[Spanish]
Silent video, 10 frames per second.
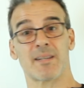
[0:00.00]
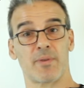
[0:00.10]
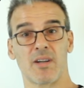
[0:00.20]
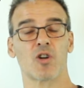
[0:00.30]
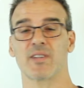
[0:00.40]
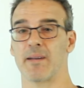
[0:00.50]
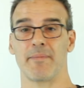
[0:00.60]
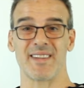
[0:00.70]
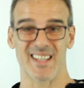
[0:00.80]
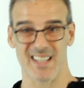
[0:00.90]
Se pueden cortar en
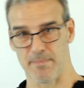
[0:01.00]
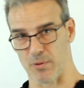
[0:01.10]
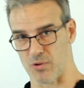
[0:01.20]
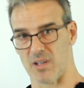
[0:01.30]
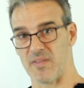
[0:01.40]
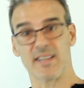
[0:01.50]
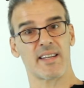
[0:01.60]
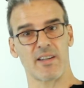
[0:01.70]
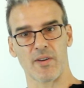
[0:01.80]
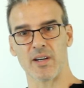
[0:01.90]
26 puntos
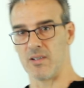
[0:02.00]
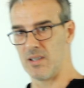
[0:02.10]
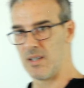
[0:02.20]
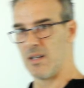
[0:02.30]
diferentes, ya os digo.